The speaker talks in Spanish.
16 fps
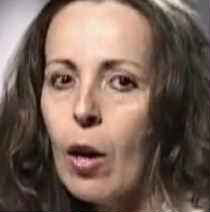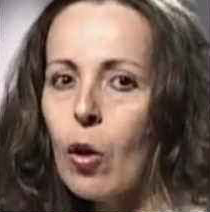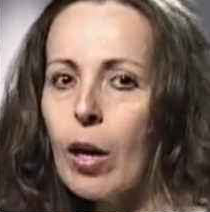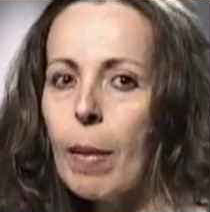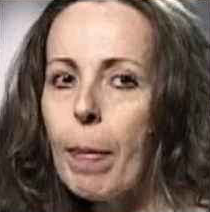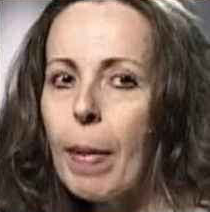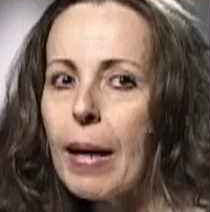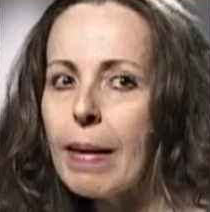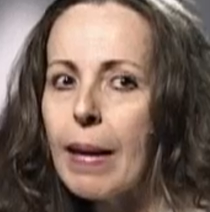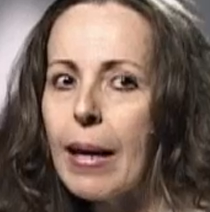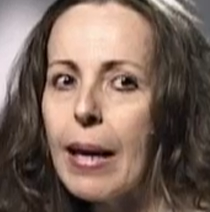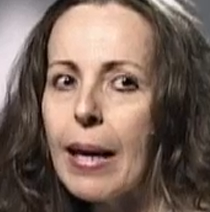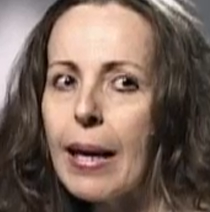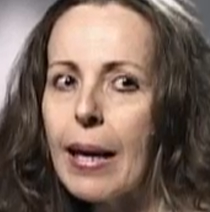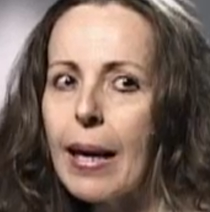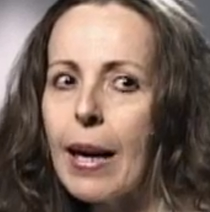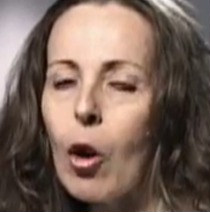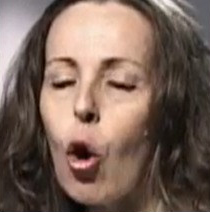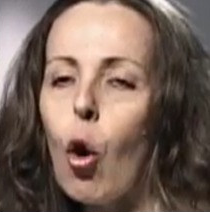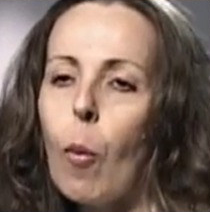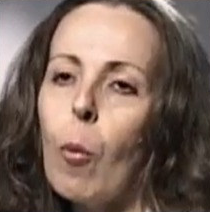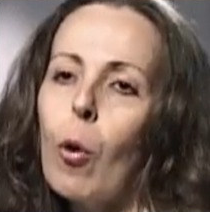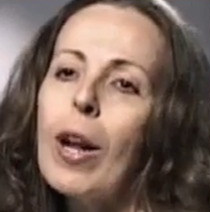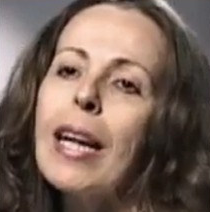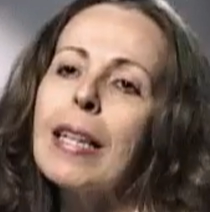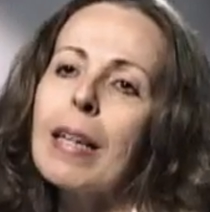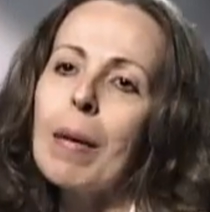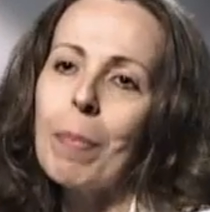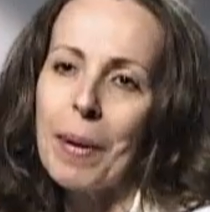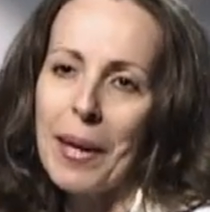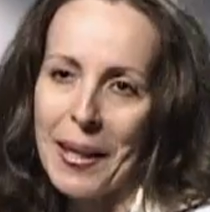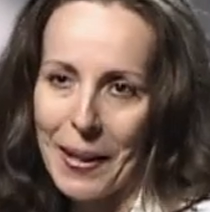Lo que pasa es que cómo la
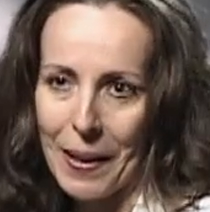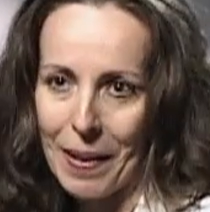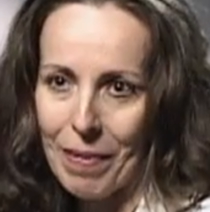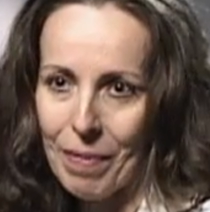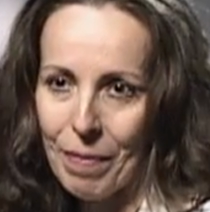interpretan.